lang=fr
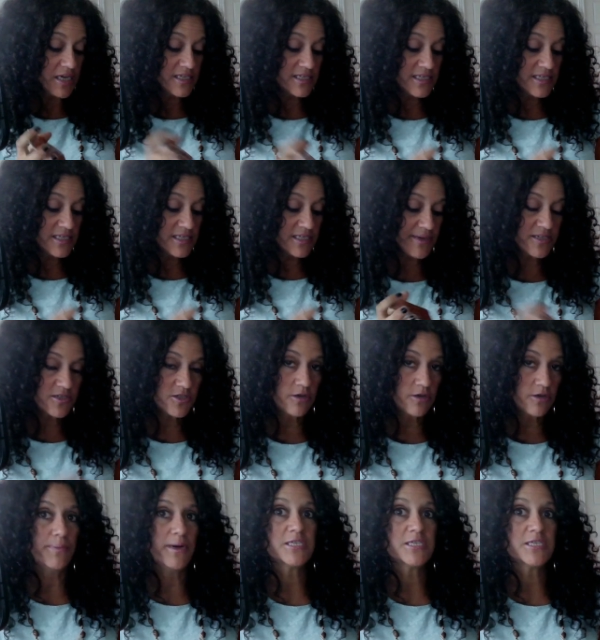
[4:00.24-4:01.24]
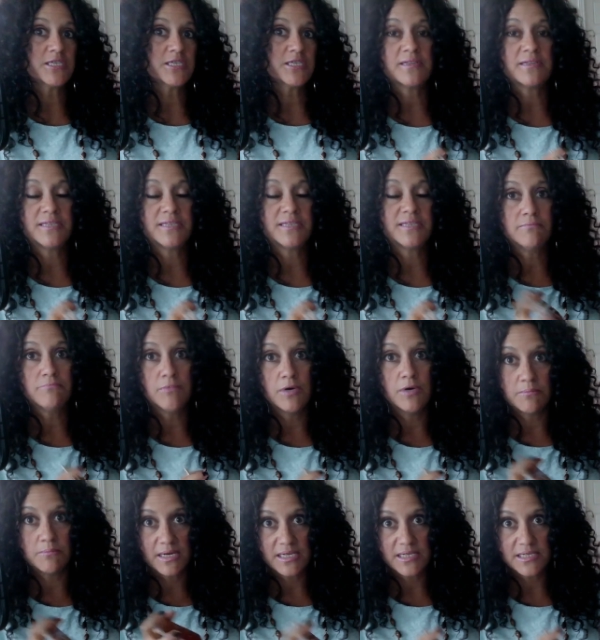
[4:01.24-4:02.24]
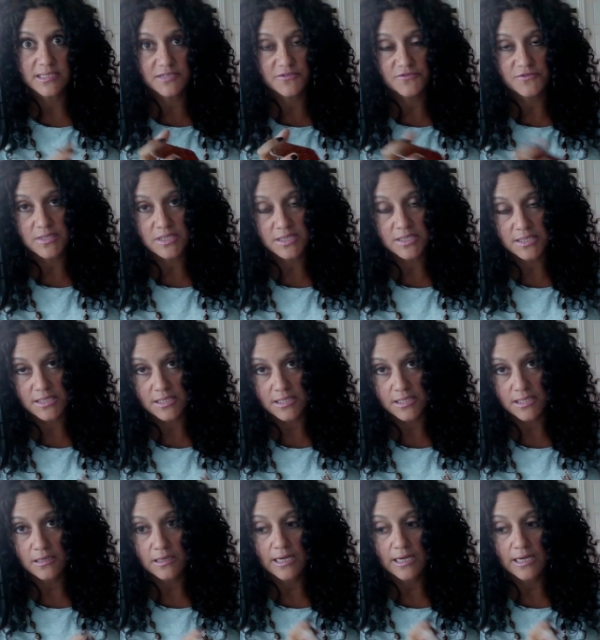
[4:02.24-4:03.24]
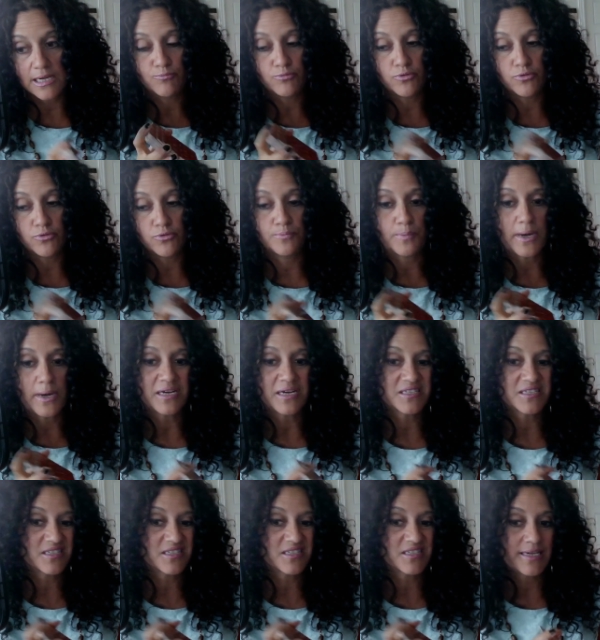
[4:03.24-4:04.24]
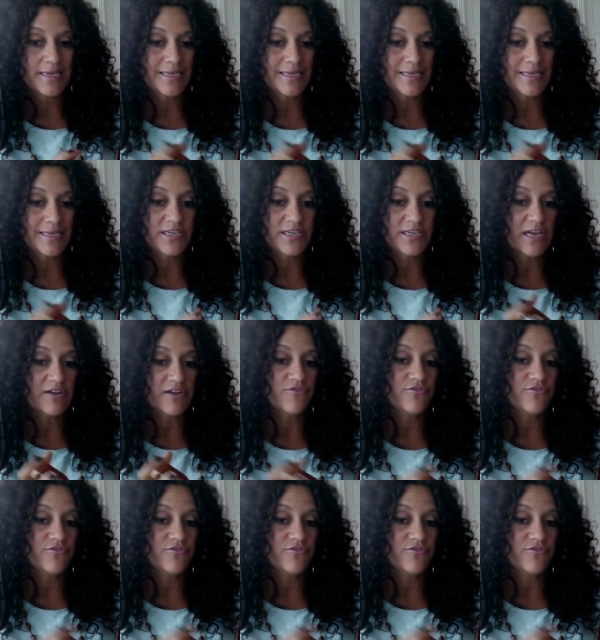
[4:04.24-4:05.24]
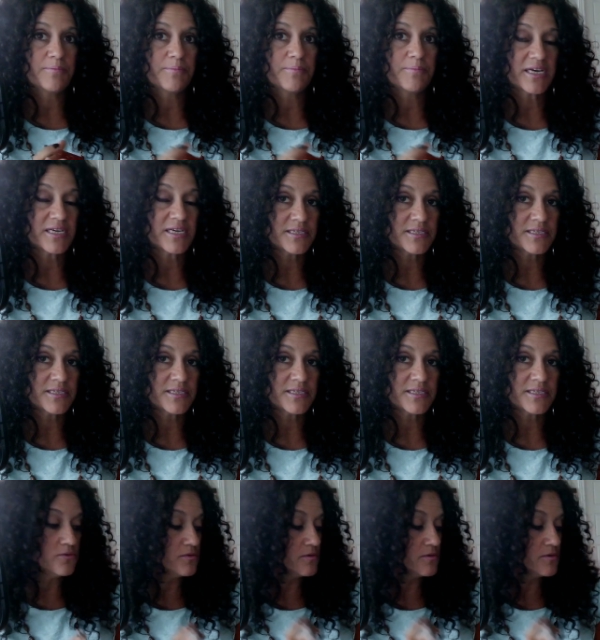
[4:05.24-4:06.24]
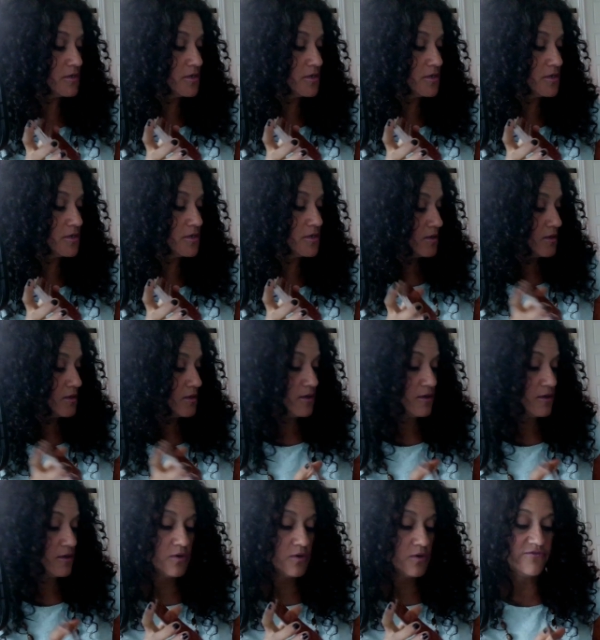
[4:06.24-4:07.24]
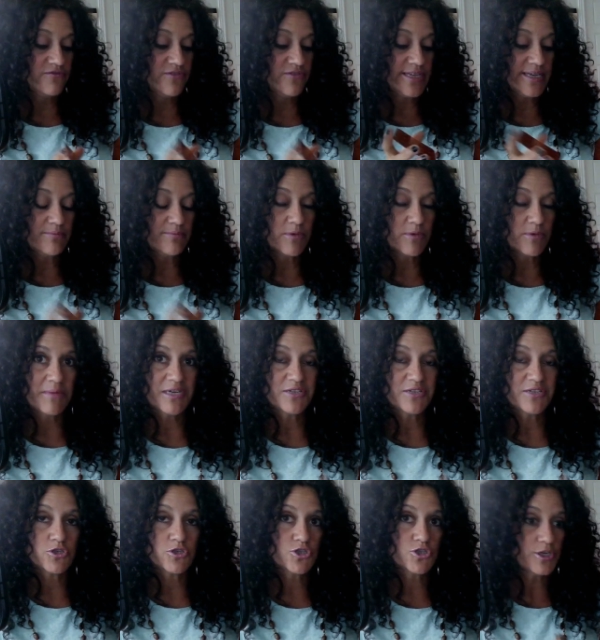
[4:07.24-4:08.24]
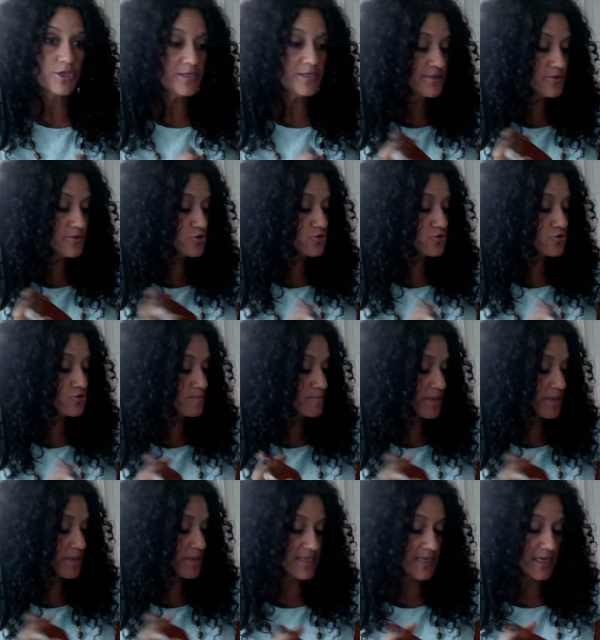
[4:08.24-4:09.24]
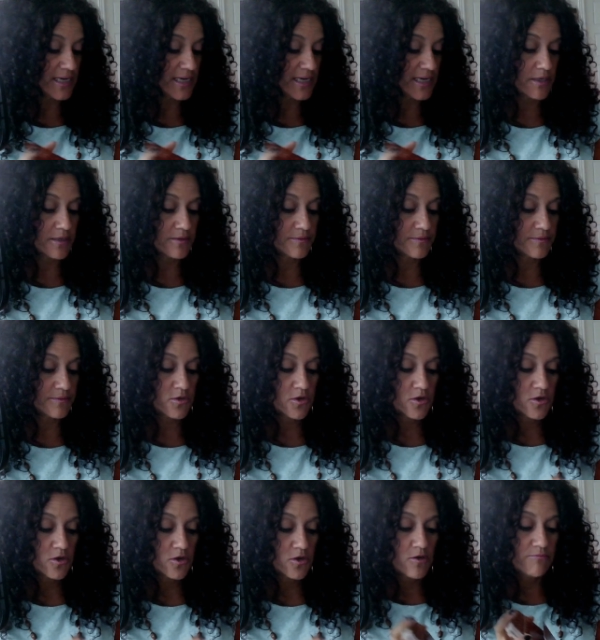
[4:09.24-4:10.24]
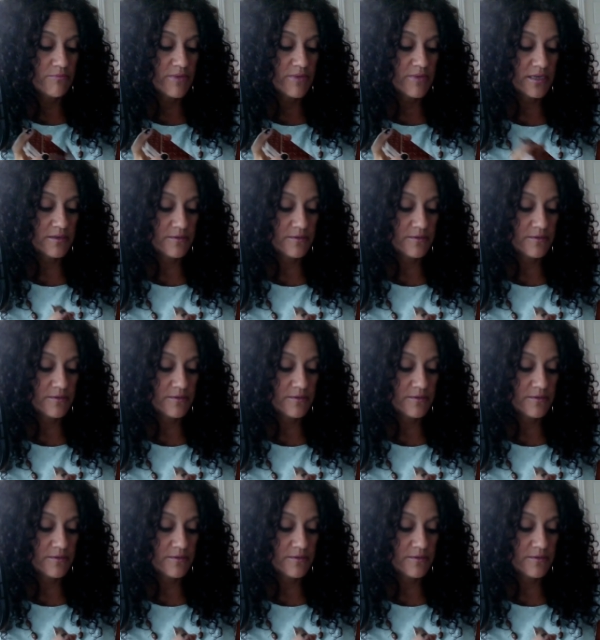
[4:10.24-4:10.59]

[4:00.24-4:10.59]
cette personne passe par des moments difficiles. Elle peut penser qu'elle est, elle fait une dépression ou elle vit des moments de solitude présentement. Mais